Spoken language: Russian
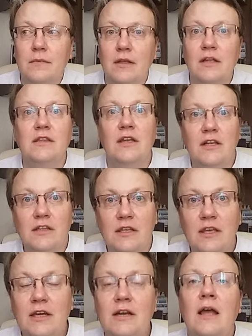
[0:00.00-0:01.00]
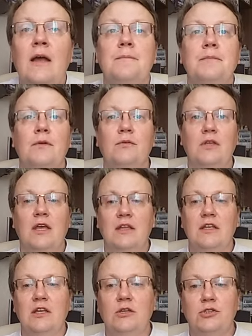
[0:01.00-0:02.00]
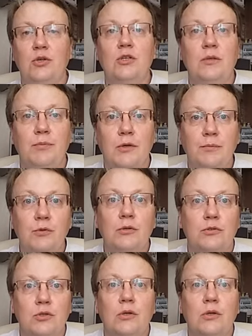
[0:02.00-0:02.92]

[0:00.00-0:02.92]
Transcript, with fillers: или Далингер, Но вот я надеюсь, что я не перепутал,